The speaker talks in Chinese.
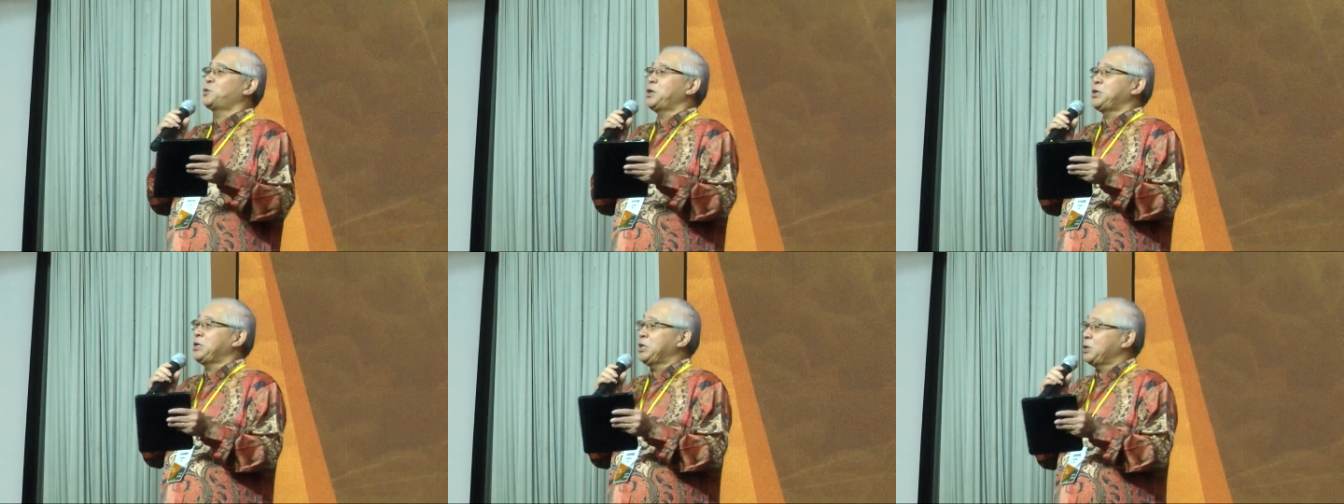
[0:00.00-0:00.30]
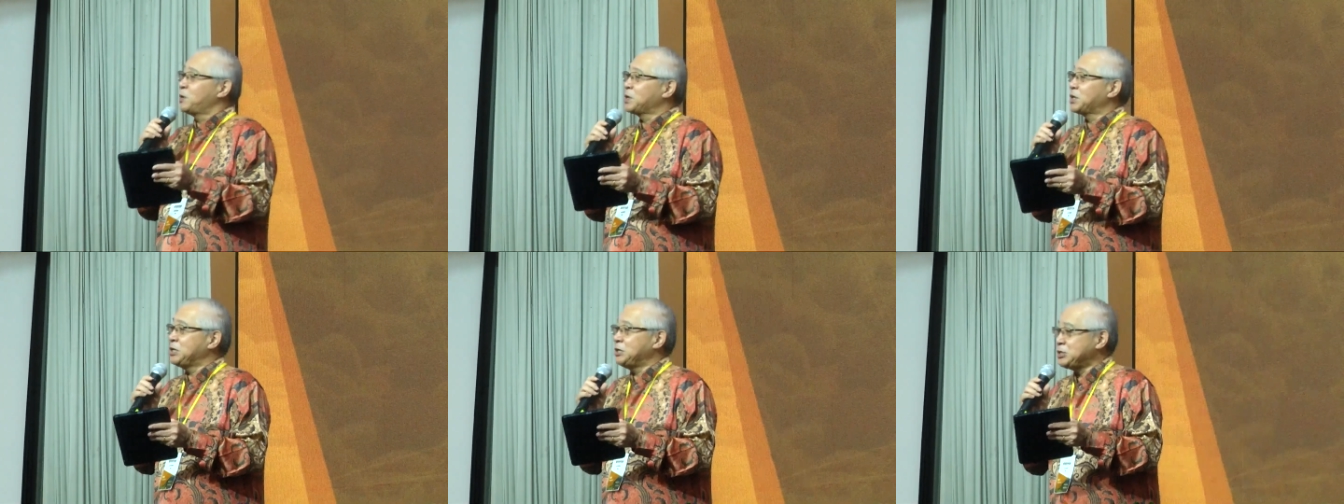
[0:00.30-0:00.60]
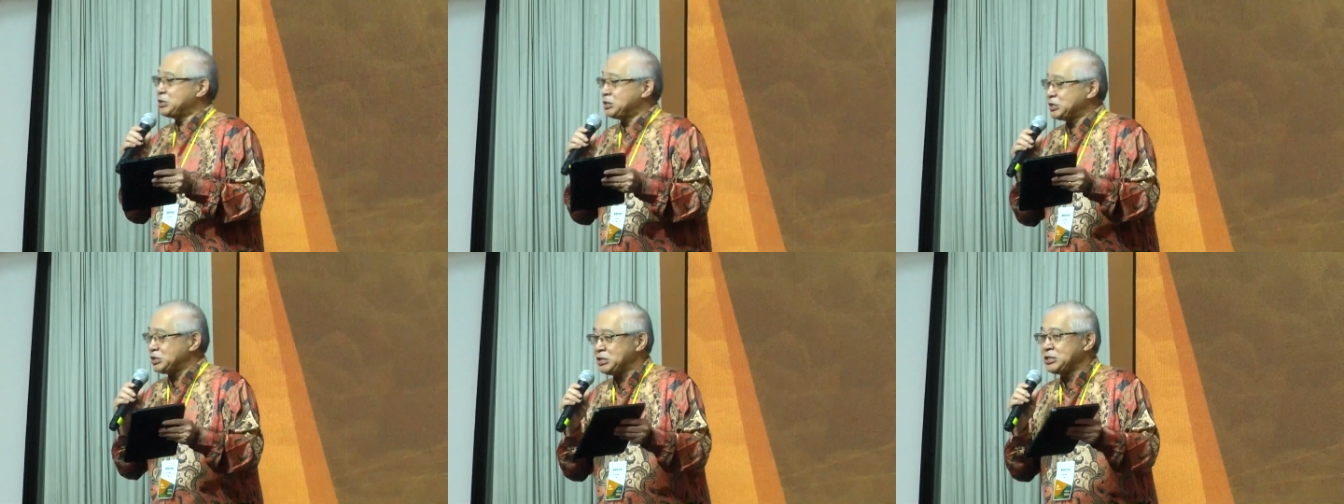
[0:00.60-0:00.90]
你跟
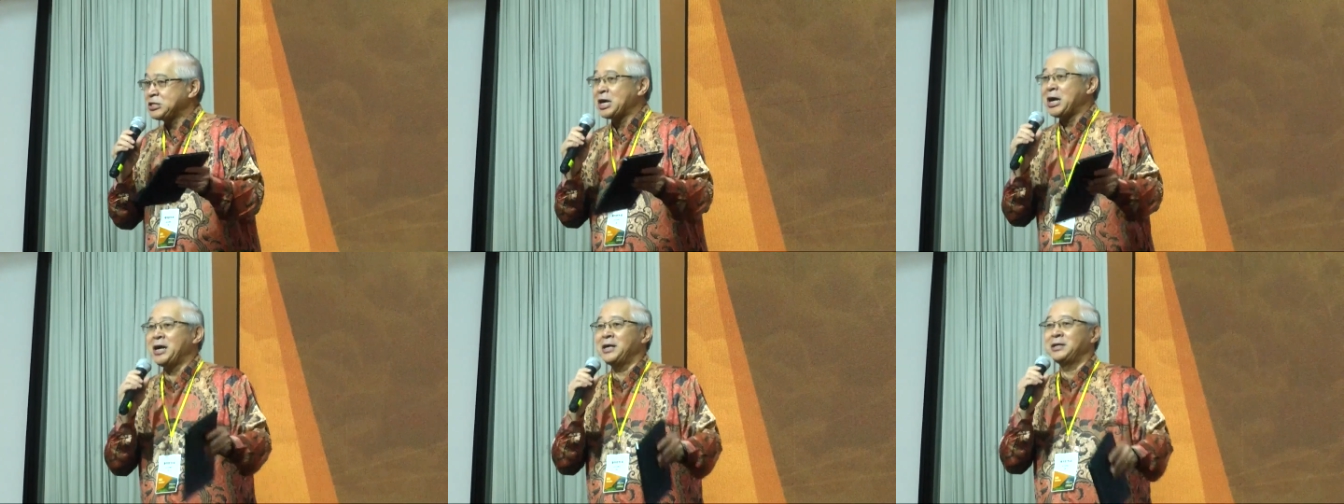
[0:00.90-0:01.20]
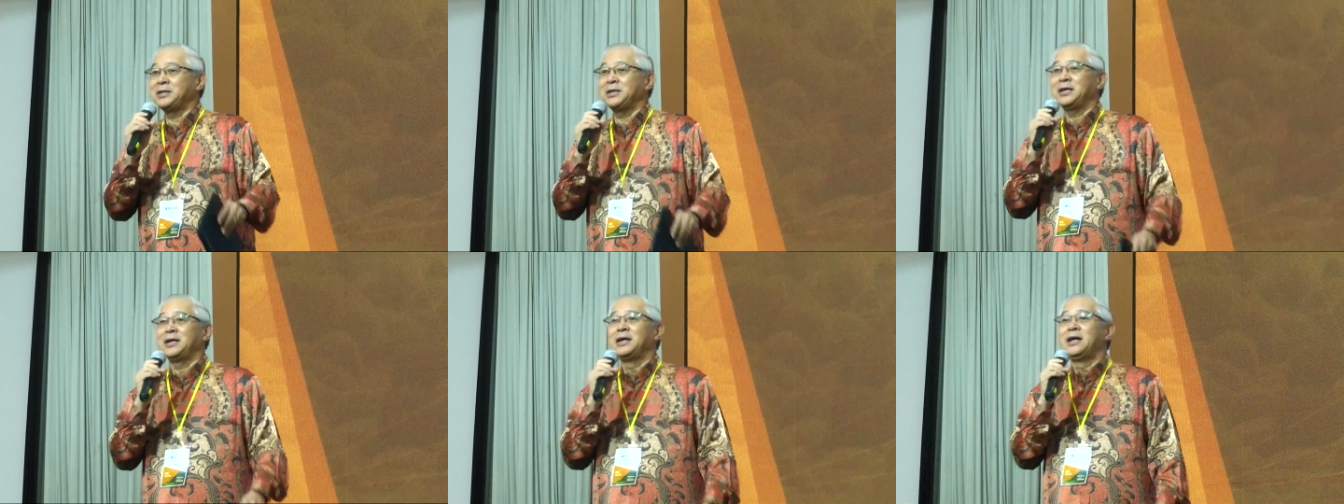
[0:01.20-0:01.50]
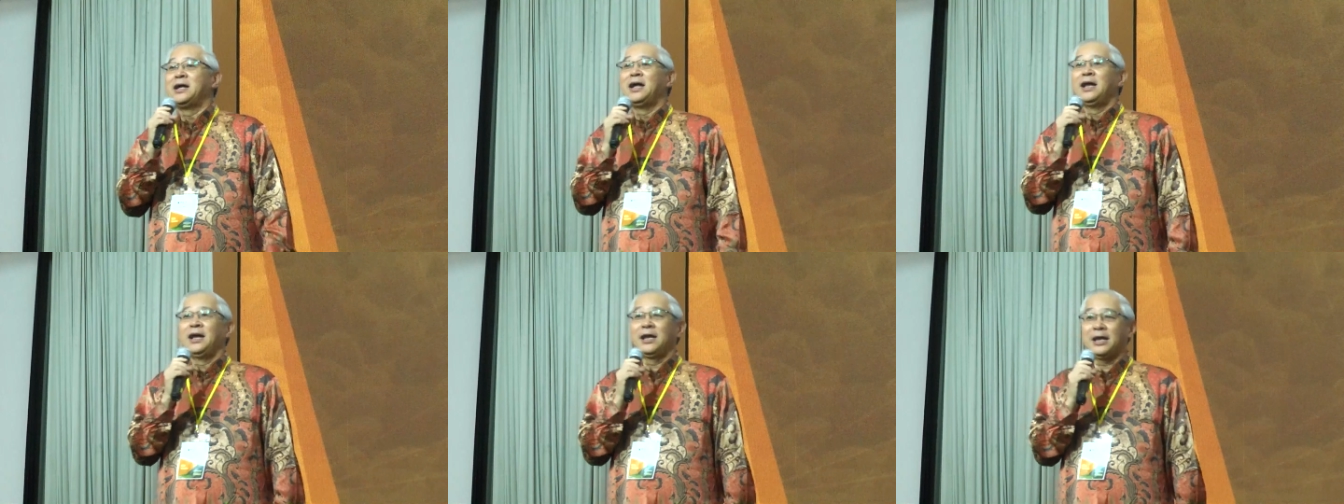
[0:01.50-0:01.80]
其他的
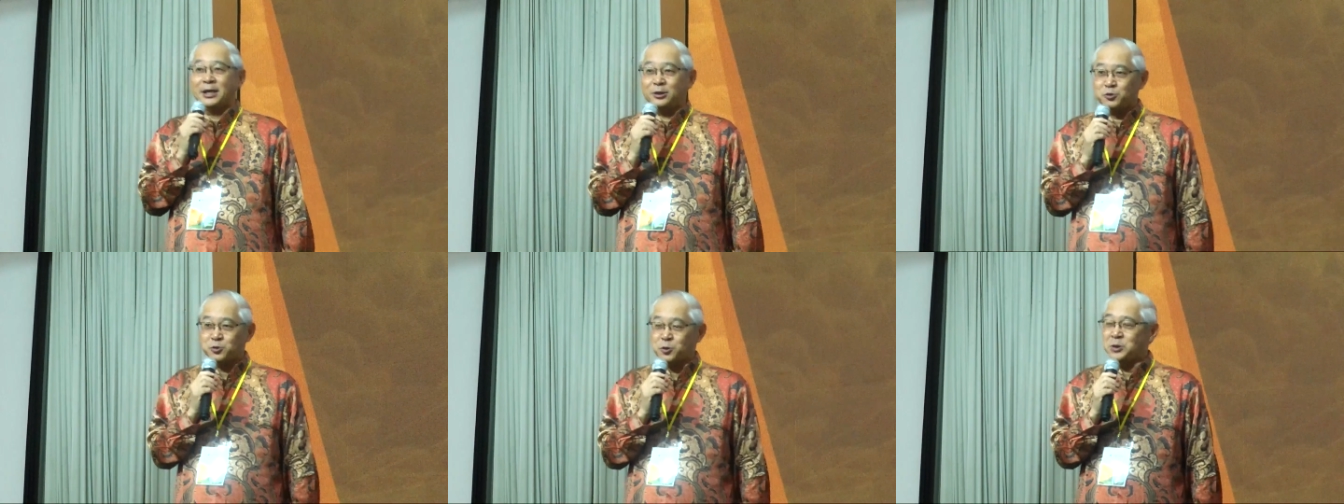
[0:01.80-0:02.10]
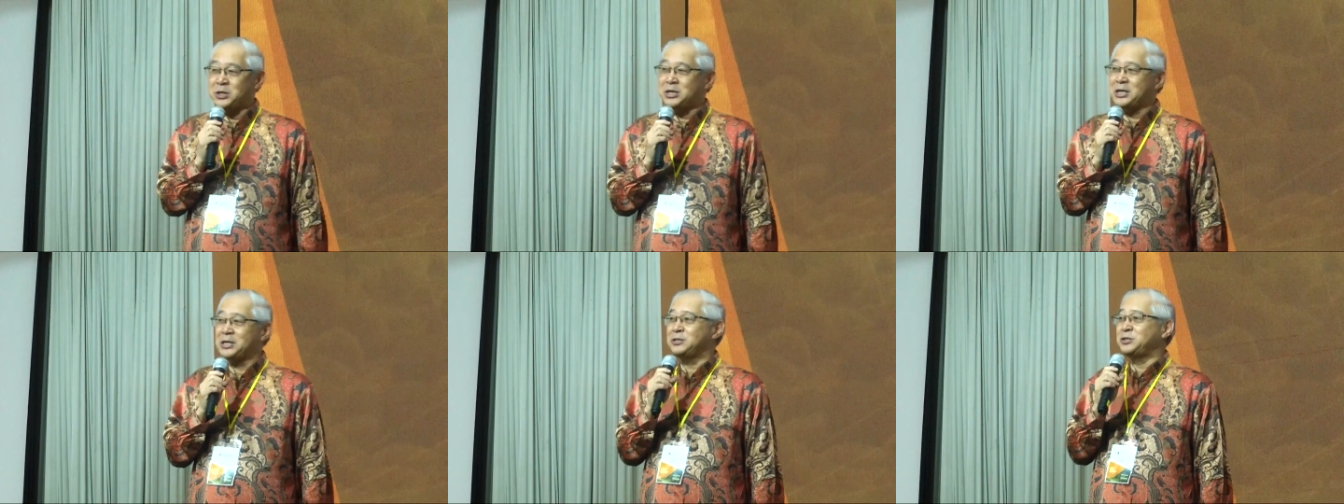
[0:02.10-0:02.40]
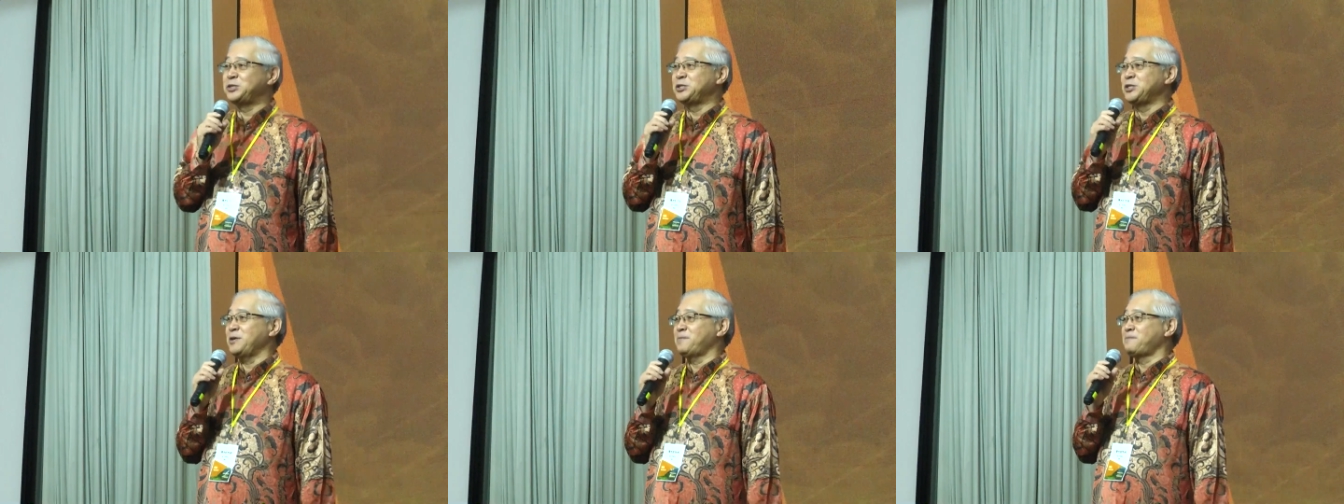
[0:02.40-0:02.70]
来做连
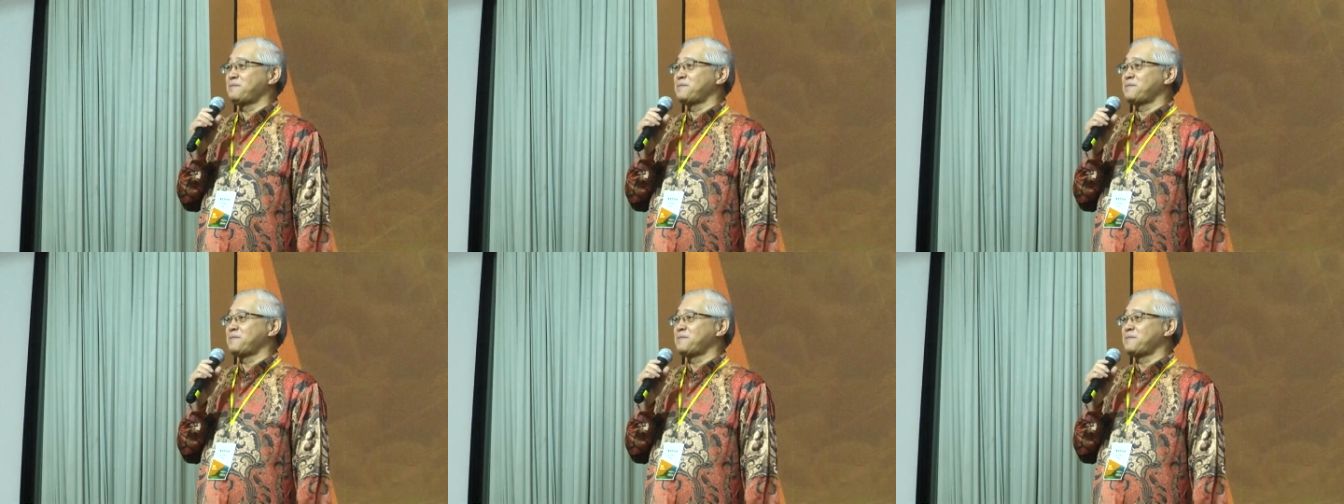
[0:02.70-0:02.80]
接。